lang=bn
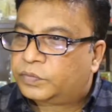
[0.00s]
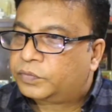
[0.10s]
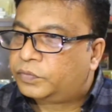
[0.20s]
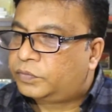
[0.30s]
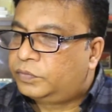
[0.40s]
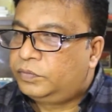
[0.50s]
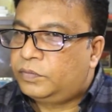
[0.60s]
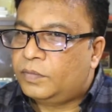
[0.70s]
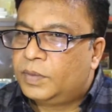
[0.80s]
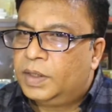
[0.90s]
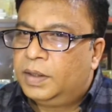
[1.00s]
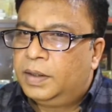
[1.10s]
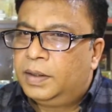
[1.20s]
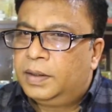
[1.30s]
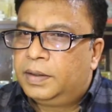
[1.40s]
এটাকে বেছে নিলেন এত
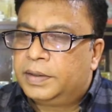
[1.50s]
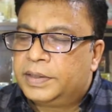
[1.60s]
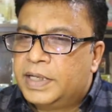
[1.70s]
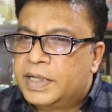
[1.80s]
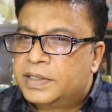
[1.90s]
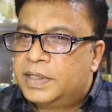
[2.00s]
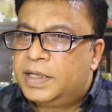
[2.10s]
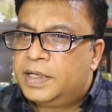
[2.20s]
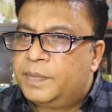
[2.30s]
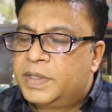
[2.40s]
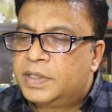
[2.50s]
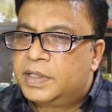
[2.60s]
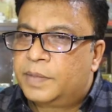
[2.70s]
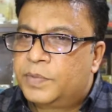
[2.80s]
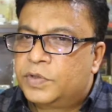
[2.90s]
অনেক কিছু বেছে
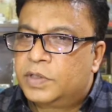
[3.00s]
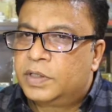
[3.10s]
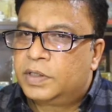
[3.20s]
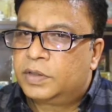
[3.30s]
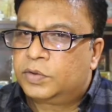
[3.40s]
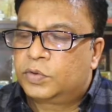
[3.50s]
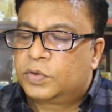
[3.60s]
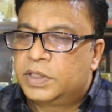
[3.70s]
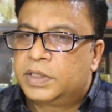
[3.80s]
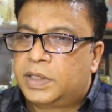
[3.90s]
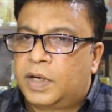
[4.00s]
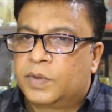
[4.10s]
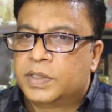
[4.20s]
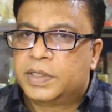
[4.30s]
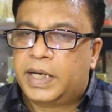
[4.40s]
নেওয়ার পিছনে দুটো তিনটে কারণ
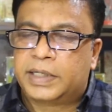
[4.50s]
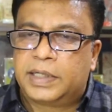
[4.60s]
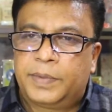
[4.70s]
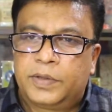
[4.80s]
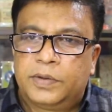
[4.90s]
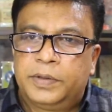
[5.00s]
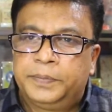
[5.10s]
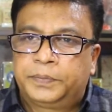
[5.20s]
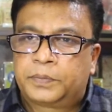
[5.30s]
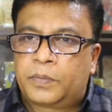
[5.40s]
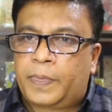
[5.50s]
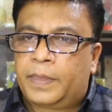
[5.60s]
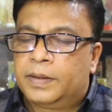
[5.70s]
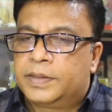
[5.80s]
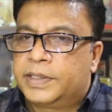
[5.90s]
আছে এক হলো
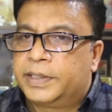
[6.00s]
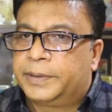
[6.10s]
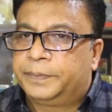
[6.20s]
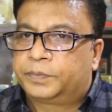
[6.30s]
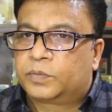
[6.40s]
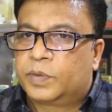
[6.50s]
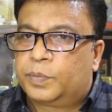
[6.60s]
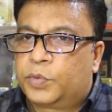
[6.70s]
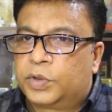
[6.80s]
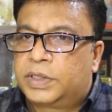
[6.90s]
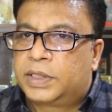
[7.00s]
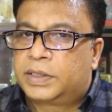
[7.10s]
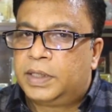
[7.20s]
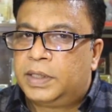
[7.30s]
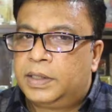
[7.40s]
যে
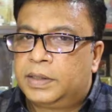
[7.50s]
প্রত্যেকটা